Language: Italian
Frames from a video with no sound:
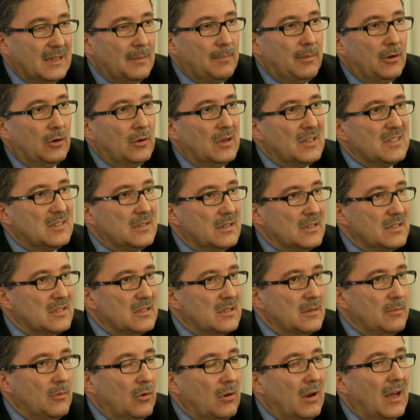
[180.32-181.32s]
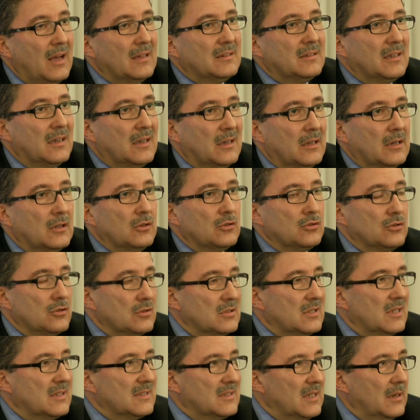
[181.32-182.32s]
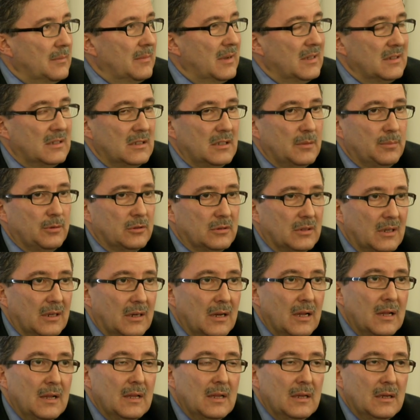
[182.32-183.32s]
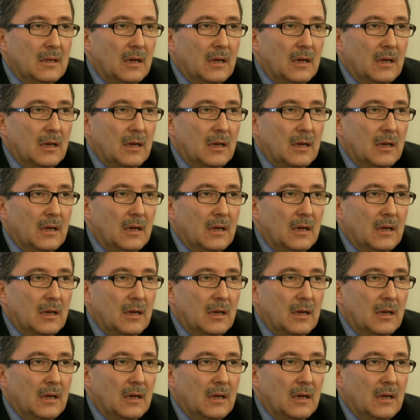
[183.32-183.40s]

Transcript: debbano essere stimolate e credo sostanzialmente di poter